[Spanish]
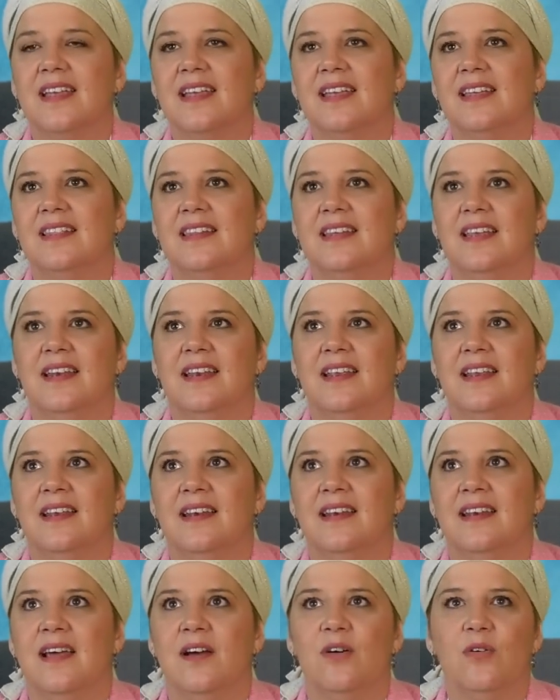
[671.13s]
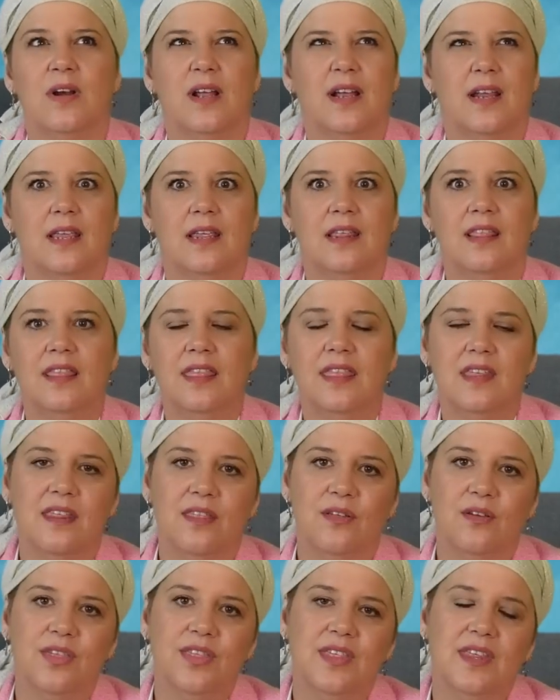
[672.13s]
que tienen ahora
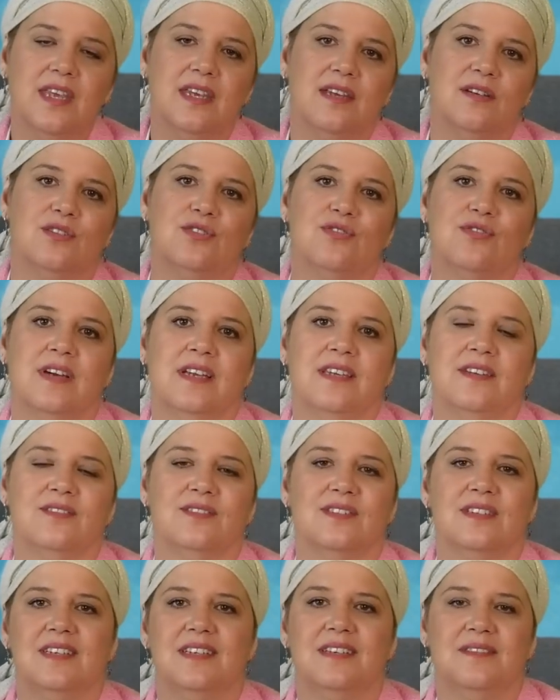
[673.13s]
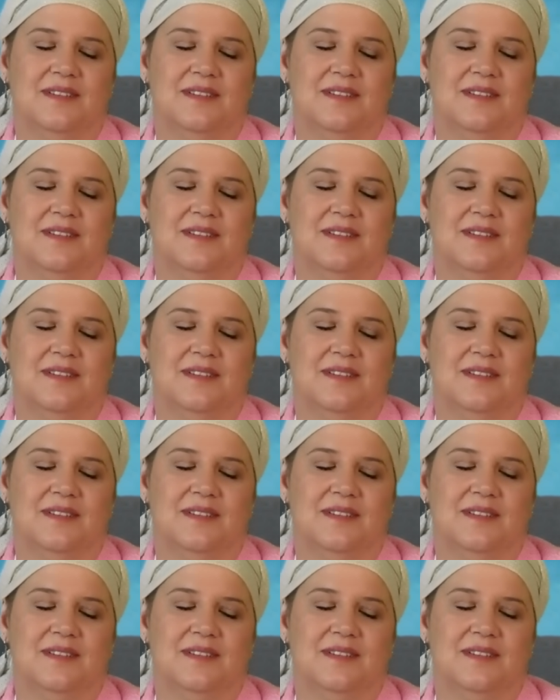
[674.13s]
15, 12 y 8 años.